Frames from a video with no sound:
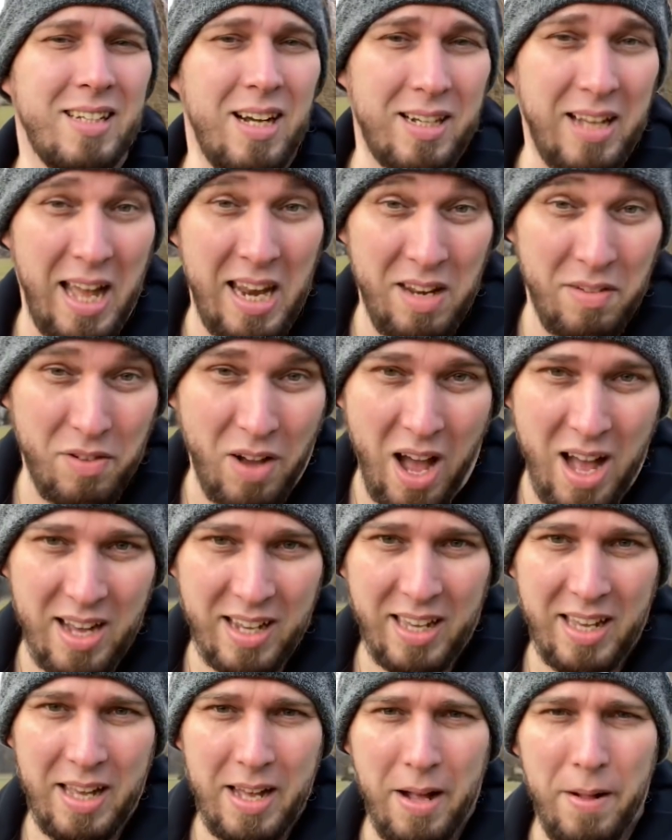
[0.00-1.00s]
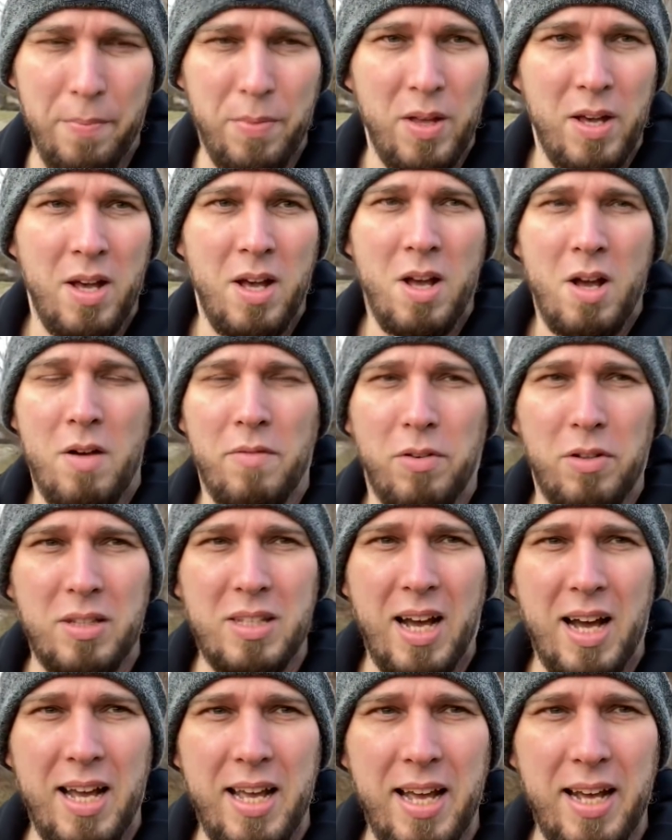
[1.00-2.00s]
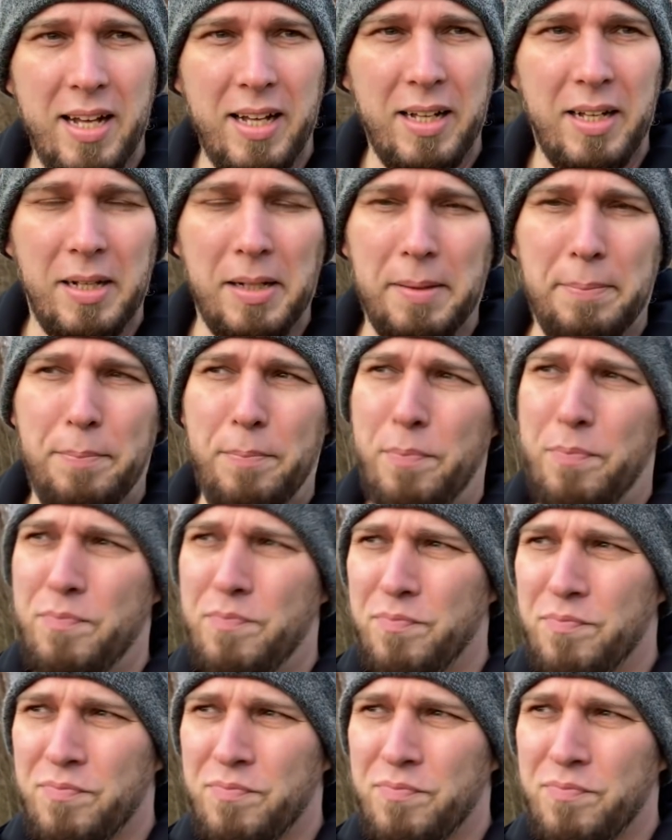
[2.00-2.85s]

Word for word: Gar keine Frage. Ja? Von daher ähm,